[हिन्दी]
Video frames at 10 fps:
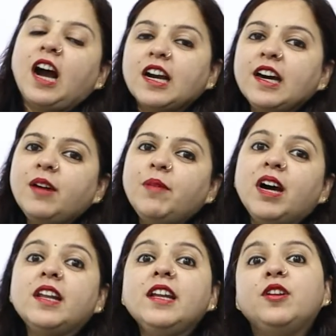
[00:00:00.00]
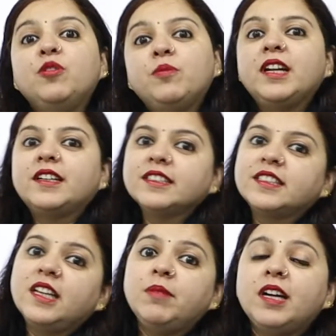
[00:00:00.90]
अगर हमारे न्यूमरेटर
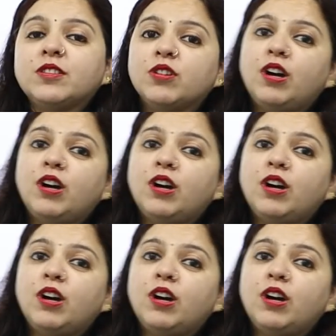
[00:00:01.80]
सेम है तो